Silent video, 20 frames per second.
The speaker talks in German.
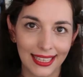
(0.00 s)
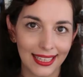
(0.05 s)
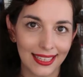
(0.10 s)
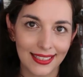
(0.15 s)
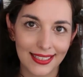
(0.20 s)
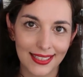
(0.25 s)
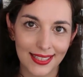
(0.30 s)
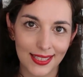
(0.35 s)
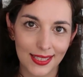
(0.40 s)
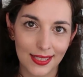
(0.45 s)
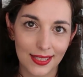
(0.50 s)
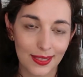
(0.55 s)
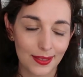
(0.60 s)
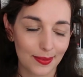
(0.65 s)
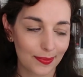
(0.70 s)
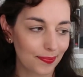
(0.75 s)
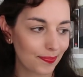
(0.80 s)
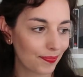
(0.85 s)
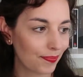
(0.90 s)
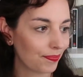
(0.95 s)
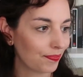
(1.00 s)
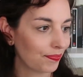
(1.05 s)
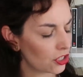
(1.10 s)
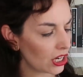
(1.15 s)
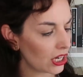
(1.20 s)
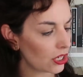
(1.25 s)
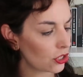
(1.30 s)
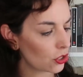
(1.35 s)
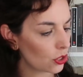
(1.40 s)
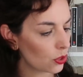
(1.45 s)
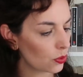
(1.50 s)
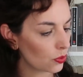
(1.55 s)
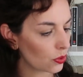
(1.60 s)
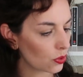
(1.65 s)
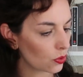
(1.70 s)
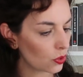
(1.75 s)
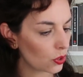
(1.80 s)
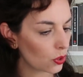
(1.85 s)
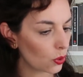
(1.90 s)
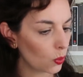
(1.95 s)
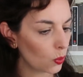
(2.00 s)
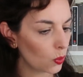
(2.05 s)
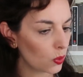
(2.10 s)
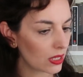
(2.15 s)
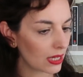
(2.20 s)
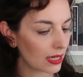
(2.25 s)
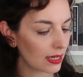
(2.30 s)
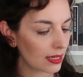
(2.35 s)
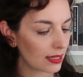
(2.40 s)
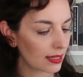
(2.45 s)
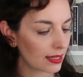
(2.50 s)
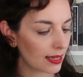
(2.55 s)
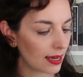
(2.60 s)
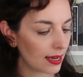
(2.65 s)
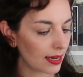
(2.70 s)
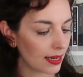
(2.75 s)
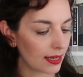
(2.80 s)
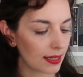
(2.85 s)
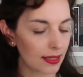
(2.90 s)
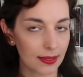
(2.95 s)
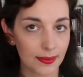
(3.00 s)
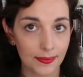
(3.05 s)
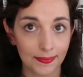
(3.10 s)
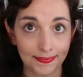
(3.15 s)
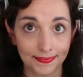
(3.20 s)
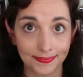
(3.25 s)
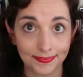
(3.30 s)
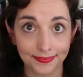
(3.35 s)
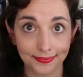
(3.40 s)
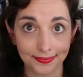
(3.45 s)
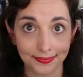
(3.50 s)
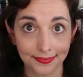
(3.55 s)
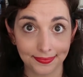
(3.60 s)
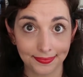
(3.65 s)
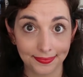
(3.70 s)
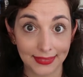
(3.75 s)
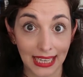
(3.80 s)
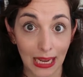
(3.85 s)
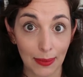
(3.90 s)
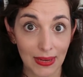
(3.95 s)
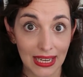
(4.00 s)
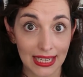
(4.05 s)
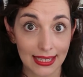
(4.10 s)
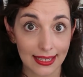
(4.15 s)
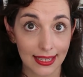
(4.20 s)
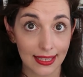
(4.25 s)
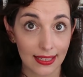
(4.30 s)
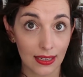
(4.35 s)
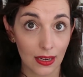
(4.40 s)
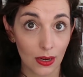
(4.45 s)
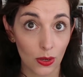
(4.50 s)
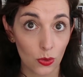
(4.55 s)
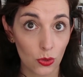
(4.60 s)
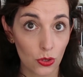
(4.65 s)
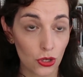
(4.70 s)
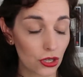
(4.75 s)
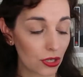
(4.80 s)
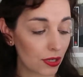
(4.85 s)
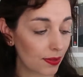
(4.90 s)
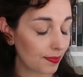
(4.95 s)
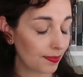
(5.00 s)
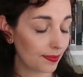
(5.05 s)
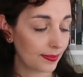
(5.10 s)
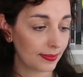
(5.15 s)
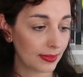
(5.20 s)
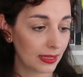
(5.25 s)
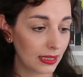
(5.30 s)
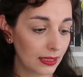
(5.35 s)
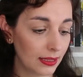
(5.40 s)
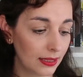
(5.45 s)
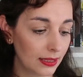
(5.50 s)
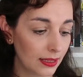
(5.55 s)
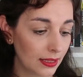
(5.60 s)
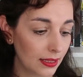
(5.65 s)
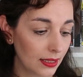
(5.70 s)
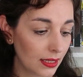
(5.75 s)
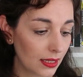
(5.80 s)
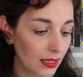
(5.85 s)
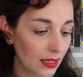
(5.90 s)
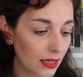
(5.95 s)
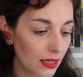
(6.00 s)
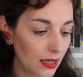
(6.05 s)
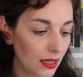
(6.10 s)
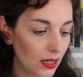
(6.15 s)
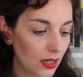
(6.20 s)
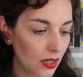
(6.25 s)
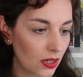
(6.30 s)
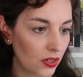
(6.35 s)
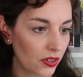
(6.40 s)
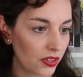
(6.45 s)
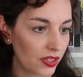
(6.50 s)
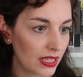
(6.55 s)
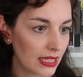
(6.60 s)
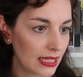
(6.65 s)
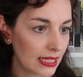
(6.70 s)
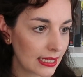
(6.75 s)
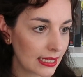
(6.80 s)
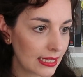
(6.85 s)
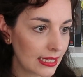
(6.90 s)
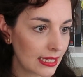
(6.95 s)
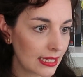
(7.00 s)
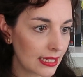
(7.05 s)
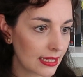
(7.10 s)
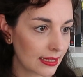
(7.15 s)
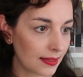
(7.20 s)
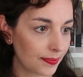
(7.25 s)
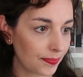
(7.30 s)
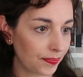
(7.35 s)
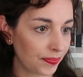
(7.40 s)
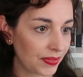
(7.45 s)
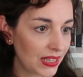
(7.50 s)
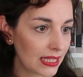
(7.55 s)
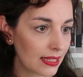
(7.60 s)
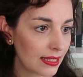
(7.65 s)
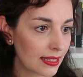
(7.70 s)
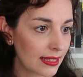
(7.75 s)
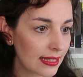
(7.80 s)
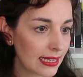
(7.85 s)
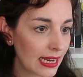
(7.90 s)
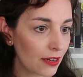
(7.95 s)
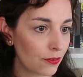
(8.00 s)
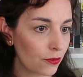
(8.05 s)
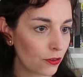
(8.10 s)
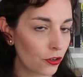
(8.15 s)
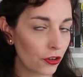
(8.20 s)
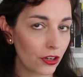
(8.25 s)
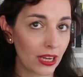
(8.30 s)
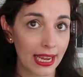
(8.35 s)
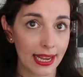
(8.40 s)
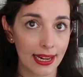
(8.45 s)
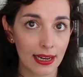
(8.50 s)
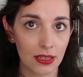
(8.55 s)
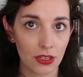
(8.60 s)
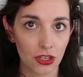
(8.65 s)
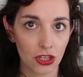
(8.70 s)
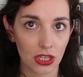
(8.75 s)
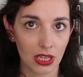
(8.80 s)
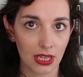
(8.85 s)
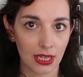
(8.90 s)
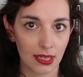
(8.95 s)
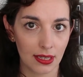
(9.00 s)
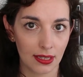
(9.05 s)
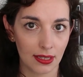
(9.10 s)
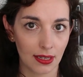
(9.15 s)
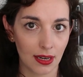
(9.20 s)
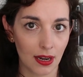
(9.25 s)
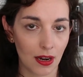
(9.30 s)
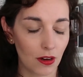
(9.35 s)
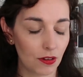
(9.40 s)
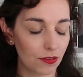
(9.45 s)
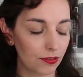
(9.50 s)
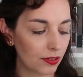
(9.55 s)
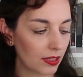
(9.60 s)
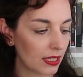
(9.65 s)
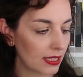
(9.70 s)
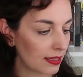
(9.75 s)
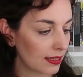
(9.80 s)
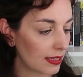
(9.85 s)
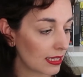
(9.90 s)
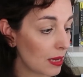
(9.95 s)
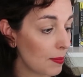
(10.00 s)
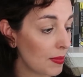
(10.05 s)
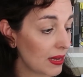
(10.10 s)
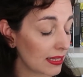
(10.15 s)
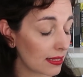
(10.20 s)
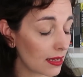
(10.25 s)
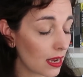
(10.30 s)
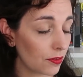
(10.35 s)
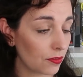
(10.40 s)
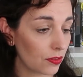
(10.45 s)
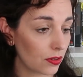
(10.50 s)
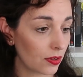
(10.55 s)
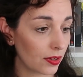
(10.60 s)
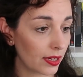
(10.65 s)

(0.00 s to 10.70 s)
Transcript: Hier ist es. Jake Jones und die Hüter der Zeit. Damals ertauscht und nicht gelesen. Es ist Zeit für neue Helden, steht hinten drauf. Es ist immer Zeit für